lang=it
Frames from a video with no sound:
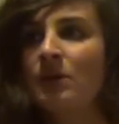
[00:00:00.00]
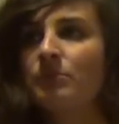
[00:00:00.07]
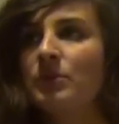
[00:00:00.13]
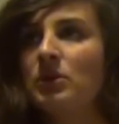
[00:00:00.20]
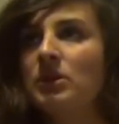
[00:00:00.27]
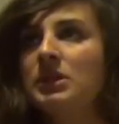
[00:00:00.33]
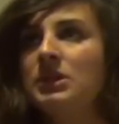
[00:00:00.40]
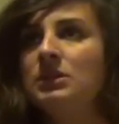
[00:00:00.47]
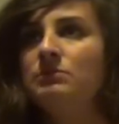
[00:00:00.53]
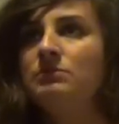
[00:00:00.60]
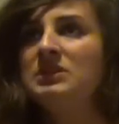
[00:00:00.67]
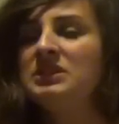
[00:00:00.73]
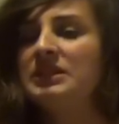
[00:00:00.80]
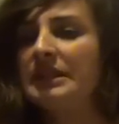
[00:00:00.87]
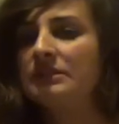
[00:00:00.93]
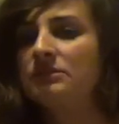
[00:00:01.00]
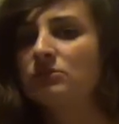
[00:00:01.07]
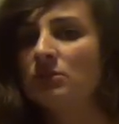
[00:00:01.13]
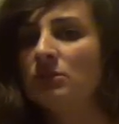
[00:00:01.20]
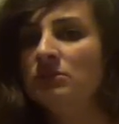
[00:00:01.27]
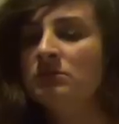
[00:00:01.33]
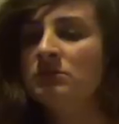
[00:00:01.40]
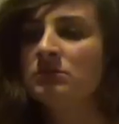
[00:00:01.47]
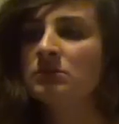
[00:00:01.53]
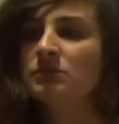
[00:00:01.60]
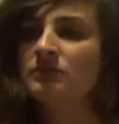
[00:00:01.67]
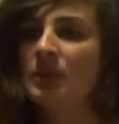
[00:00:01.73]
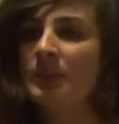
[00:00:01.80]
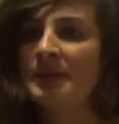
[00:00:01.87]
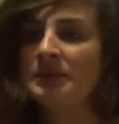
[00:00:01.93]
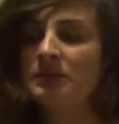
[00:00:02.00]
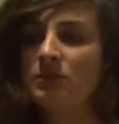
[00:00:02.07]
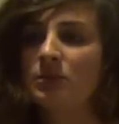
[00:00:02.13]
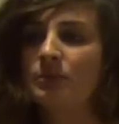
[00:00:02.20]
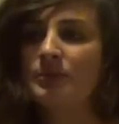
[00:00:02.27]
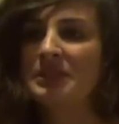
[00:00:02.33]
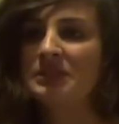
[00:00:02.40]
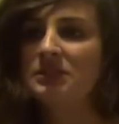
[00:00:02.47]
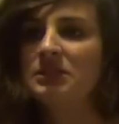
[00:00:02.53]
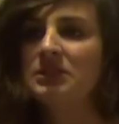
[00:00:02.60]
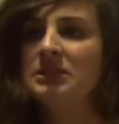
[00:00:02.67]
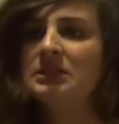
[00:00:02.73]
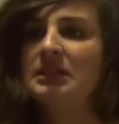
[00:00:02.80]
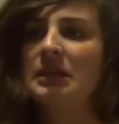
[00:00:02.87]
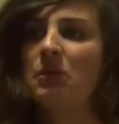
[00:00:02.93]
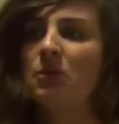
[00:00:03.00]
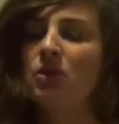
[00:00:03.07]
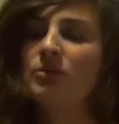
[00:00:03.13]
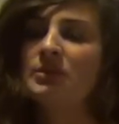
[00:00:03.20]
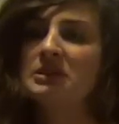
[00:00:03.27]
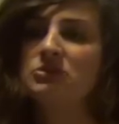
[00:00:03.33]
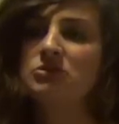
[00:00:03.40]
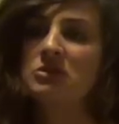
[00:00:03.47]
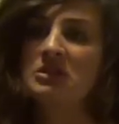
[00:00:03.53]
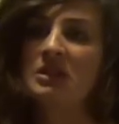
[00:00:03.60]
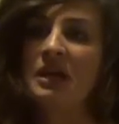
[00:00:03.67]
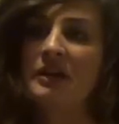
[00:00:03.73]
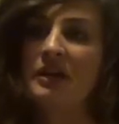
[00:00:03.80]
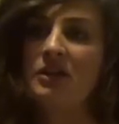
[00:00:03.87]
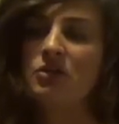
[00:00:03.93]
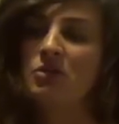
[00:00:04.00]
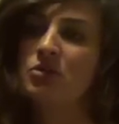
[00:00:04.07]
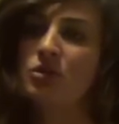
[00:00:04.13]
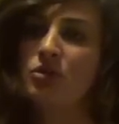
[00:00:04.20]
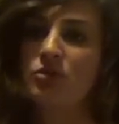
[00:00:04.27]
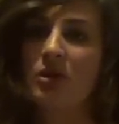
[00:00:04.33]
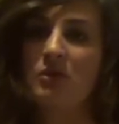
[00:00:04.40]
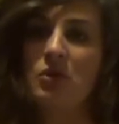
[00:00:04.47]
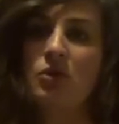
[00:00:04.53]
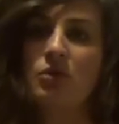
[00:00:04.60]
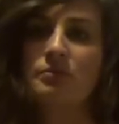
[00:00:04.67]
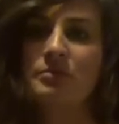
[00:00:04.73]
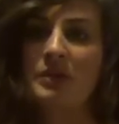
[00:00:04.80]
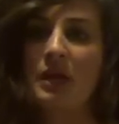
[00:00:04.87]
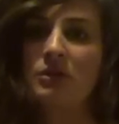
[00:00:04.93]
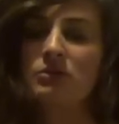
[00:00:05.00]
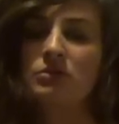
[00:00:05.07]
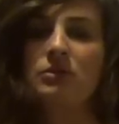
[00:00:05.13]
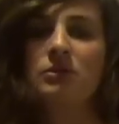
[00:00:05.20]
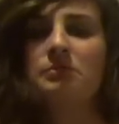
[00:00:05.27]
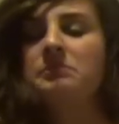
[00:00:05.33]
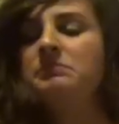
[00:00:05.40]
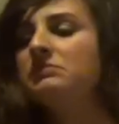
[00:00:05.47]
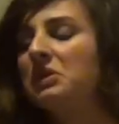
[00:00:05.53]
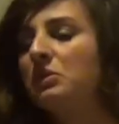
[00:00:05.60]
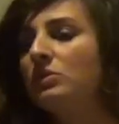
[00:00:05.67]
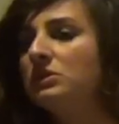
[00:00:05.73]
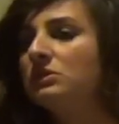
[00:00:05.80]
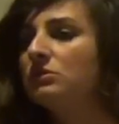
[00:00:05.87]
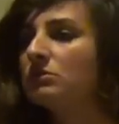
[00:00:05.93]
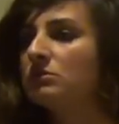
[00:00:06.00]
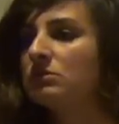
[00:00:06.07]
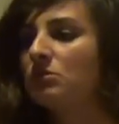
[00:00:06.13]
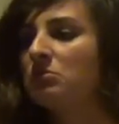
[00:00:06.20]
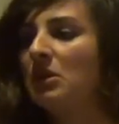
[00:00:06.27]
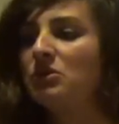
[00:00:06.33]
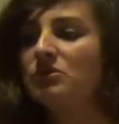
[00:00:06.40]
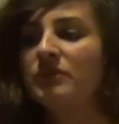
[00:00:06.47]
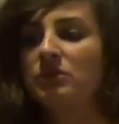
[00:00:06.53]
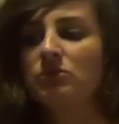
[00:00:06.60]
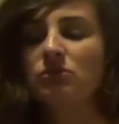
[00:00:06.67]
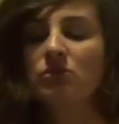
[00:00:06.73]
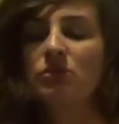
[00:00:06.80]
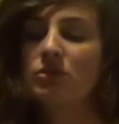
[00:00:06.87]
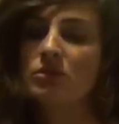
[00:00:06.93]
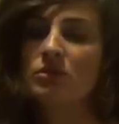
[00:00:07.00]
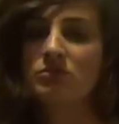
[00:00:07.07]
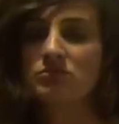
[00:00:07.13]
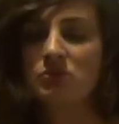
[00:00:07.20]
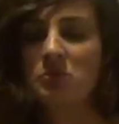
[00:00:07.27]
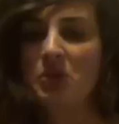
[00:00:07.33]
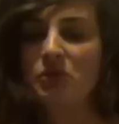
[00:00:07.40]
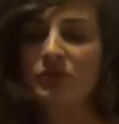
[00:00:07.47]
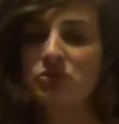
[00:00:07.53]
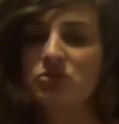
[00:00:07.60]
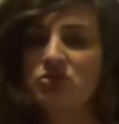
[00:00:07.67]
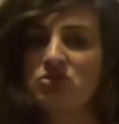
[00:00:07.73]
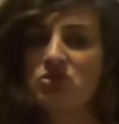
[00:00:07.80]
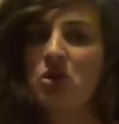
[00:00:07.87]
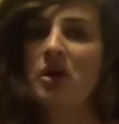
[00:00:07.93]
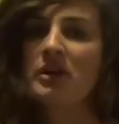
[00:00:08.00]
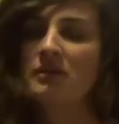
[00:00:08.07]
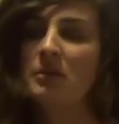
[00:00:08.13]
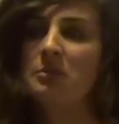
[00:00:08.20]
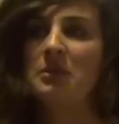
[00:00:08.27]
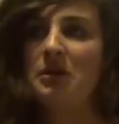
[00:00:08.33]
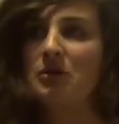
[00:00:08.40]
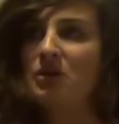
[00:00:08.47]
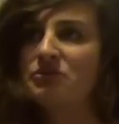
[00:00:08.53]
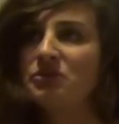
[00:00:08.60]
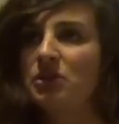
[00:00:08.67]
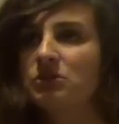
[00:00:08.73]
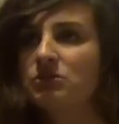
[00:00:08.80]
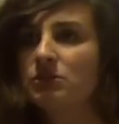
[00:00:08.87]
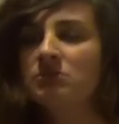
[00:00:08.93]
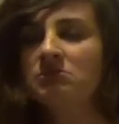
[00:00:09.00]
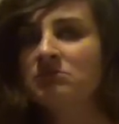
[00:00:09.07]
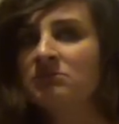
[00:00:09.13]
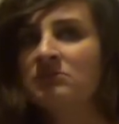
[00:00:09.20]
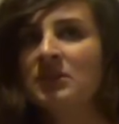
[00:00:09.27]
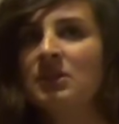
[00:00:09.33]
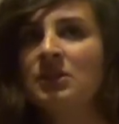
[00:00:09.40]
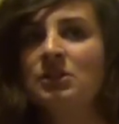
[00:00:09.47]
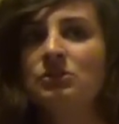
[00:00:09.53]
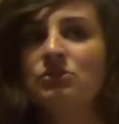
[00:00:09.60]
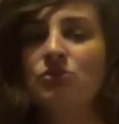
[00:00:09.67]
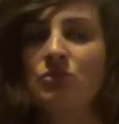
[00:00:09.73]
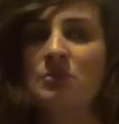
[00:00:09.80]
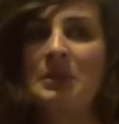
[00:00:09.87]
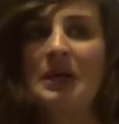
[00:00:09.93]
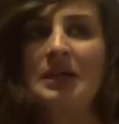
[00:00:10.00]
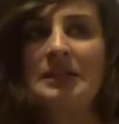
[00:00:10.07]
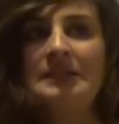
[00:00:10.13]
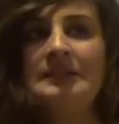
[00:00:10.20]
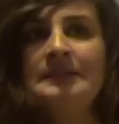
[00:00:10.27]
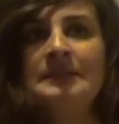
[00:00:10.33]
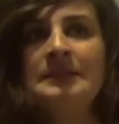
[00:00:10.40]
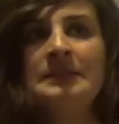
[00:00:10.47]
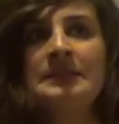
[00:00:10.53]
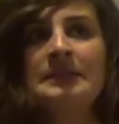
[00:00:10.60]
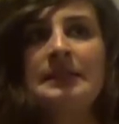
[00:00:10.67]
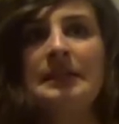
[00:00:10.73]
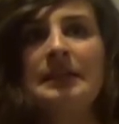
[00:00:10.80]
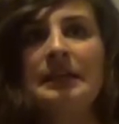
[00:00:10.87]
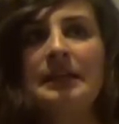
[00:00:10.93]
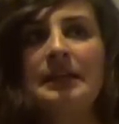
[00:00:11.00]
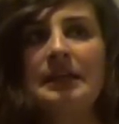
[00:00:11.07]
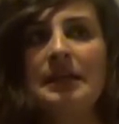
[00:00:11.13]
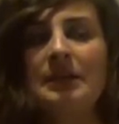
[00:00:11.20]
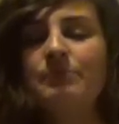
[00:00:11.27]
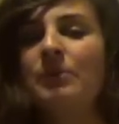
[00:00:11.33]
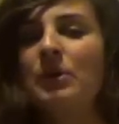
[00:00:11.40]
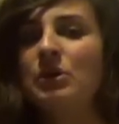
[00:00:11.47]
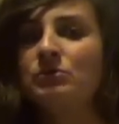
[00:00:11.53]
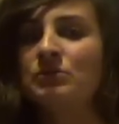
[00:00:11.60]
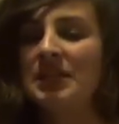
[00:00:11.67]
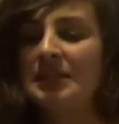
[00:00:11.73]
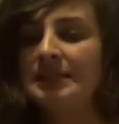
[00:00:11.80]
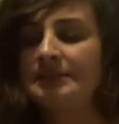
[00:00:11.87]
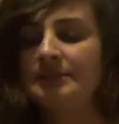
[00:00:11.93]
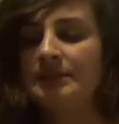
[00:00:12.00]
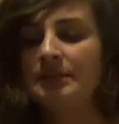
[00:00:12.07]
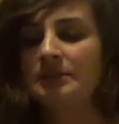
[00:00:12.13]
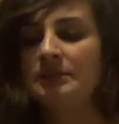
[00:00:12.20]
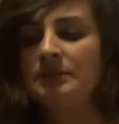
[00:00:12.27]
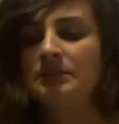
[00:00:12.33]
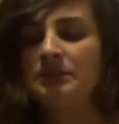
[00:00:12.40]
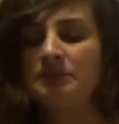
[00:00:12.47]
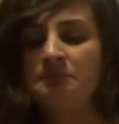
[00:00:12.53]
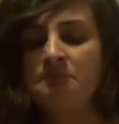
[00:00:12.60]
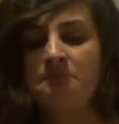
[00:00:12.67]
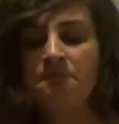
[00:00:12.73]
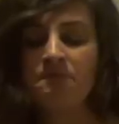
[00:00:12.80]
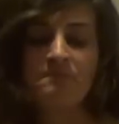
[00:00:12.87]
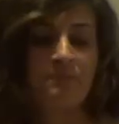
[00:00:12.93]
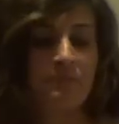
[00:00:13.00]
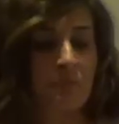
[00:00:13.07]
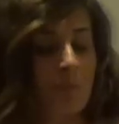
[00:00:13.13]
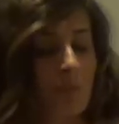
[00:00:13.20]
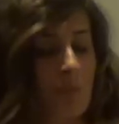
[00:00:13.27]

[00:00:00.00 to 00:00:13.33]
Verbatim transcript: Poi il biglietto, ovviamente per partire, quello per ritornare io ancora non l'avevo comprato e quindi non, non, mi, hanno fatto, non mi hanno fatto storie, vabbè una foto, normale. E, e poi una lettera di mm,